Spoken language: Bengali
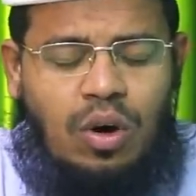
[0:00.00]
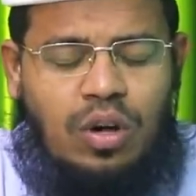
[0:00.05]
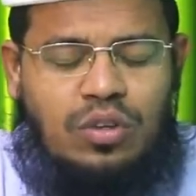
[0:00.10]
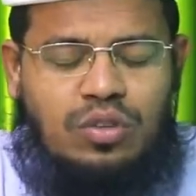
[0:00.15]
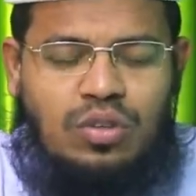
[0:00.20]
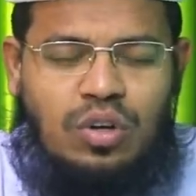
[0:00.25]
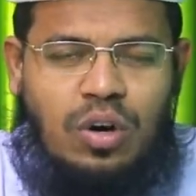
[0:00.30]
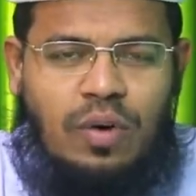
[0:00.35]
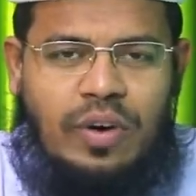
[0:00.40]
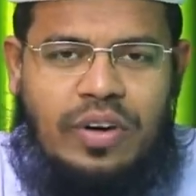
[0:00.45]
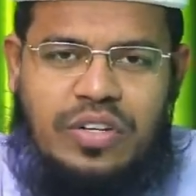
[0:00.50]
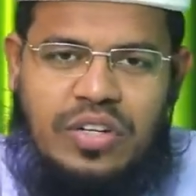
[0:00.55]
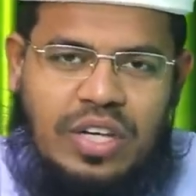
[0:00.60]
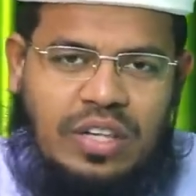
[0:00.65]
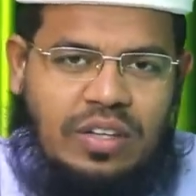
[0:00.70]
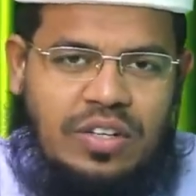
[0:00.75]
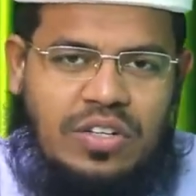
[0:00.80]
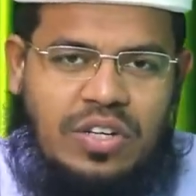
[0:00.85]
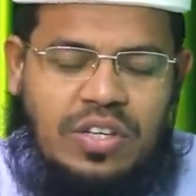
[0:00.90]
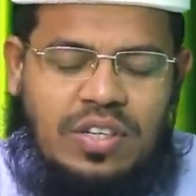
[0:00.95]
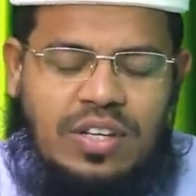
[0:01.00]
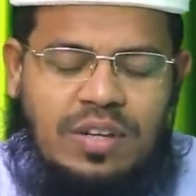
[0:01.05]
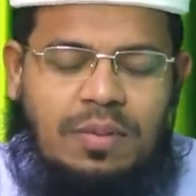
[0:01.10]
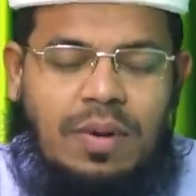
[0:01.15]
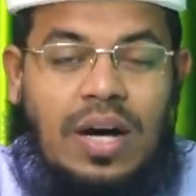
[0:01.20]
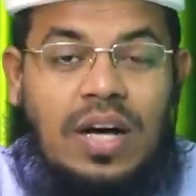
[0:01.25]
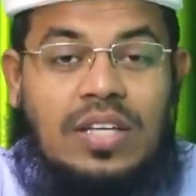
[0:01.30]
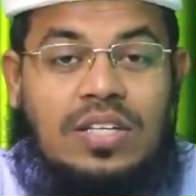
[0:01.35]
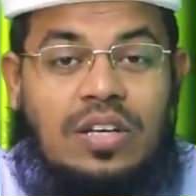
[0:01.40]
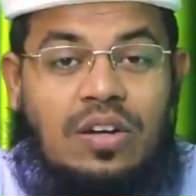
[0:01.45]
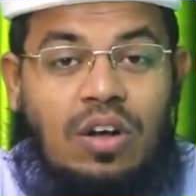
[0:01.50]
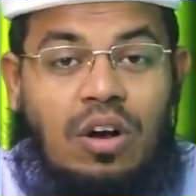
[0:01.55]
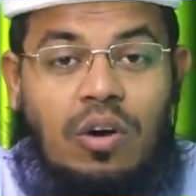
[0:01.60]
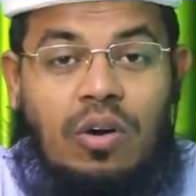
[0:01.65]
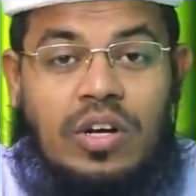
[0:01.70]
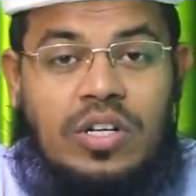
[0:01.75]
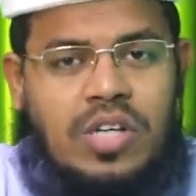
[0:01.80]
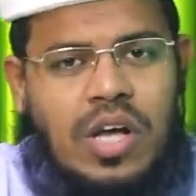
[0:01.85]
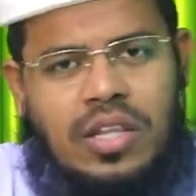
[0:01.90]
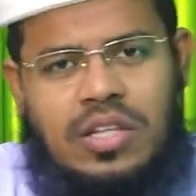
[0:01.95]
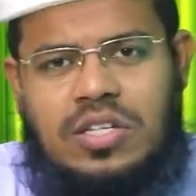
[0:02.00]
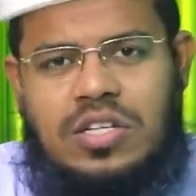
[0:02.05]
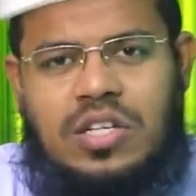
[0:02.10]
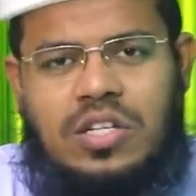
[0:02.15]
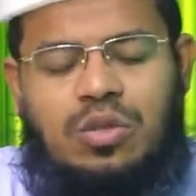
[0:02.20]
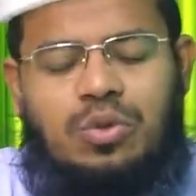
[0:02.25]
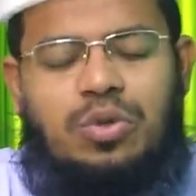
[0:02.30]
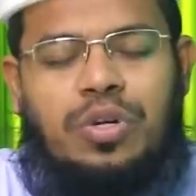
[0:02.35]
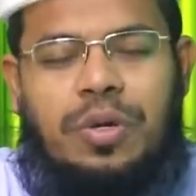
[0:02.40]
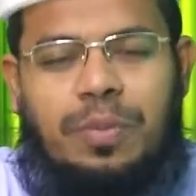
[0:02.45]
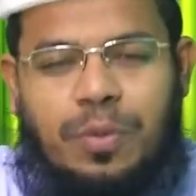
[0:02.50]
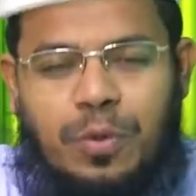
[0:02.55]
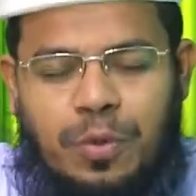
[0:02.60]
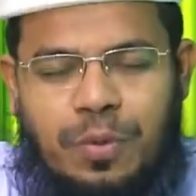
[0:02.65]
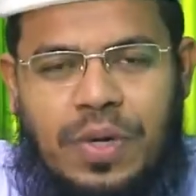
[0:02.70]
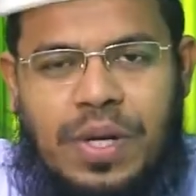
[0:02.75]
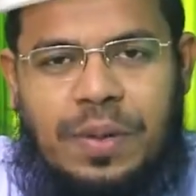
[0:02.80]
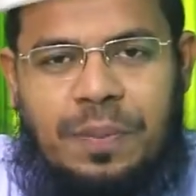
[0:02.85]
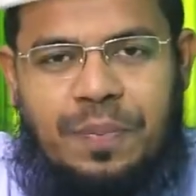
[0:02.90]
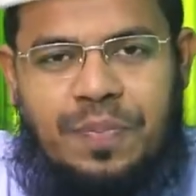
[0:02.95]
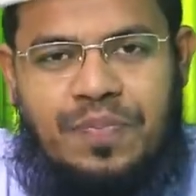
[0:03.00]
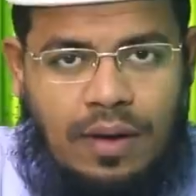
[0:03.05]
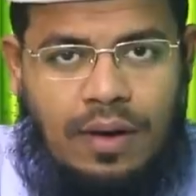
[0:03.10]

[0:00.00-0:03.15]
অক্ত হওয়ার সাথে সাথে বা আজান হওয়ার সাথে সাথে উঠে পড়বেন